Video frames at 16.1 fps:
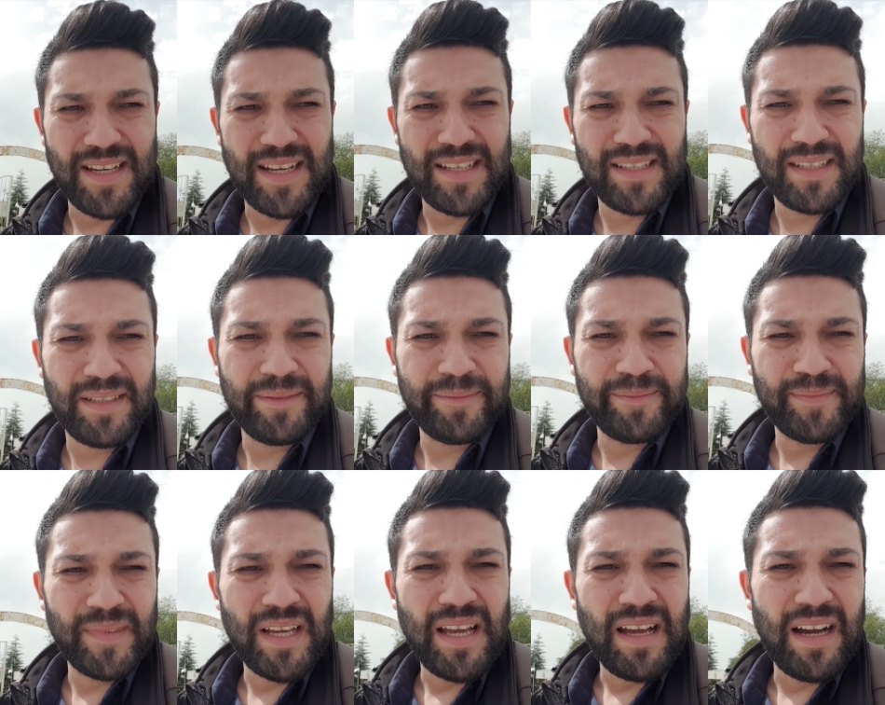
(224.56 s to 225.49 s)
artık.
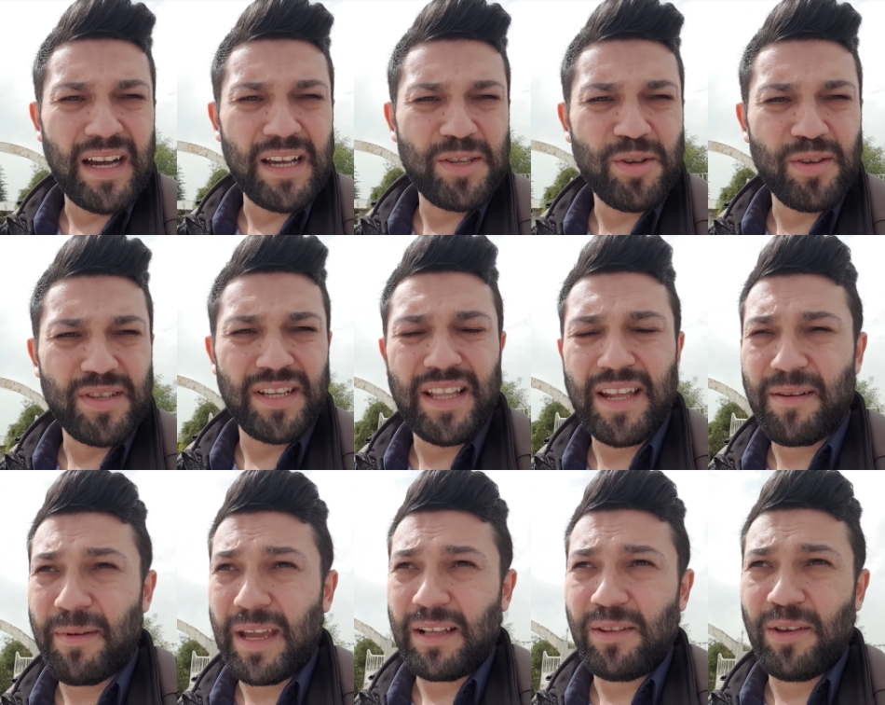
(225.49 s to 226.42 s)
Ayşe hocaları
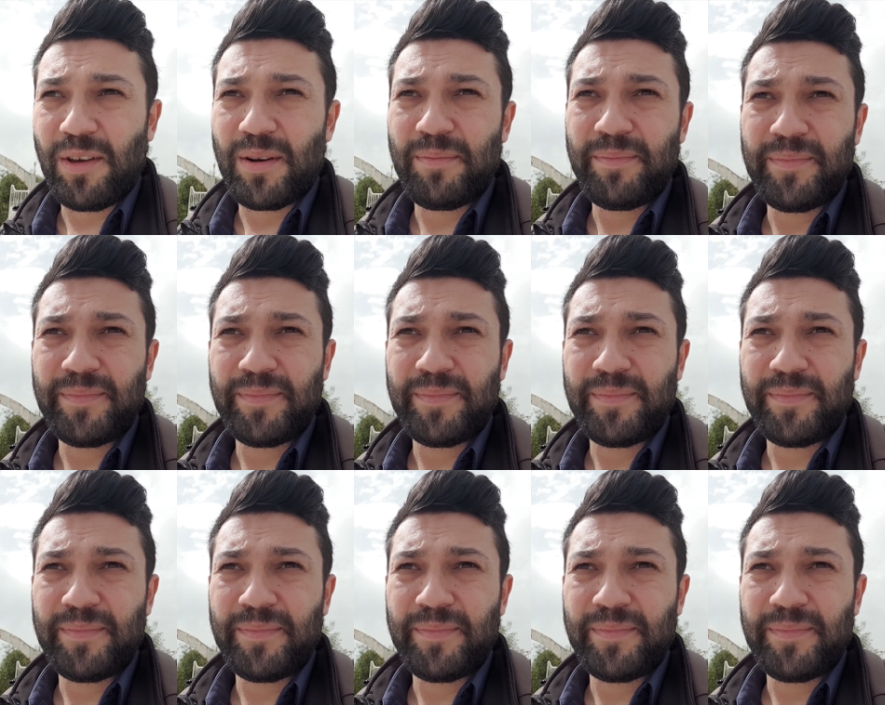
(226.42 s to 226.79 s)
bekliyorum.